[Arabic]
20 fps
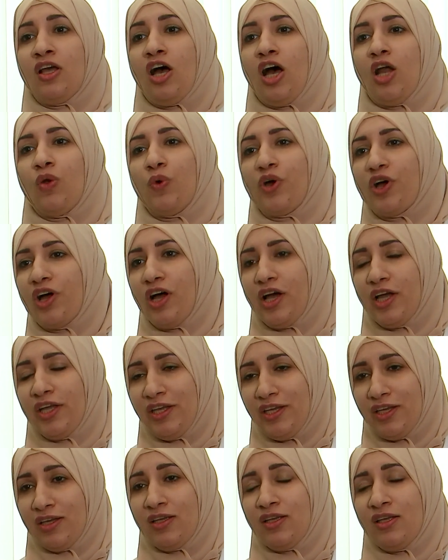
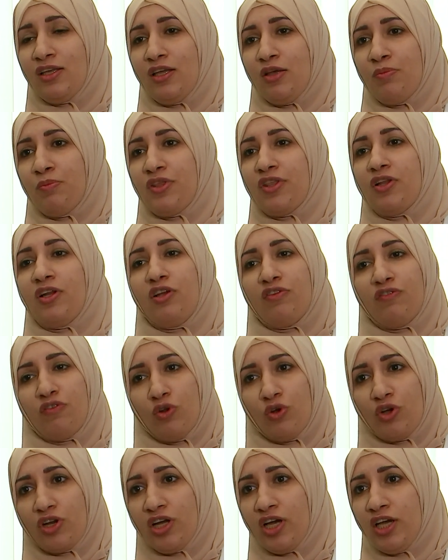الوقائية مثل
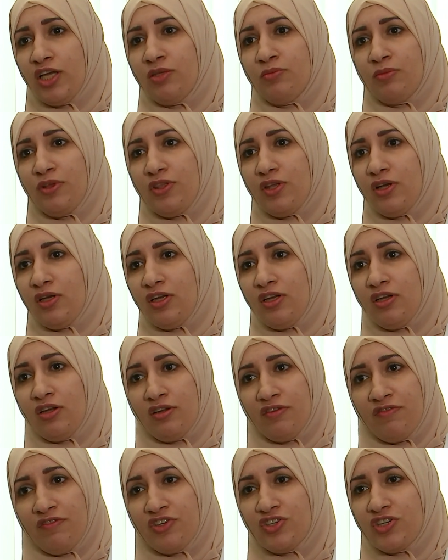الفلورايد مثل
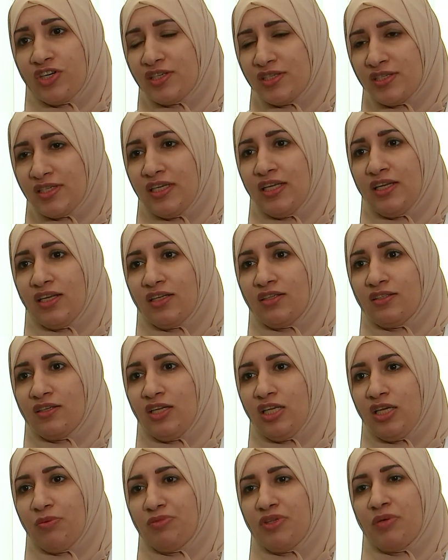الفيشر سيلنت
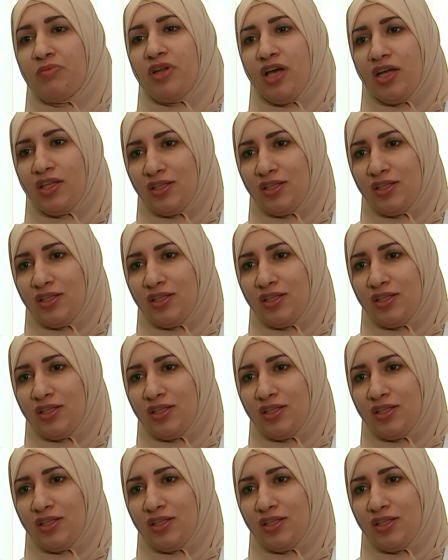اللي هي بتمنع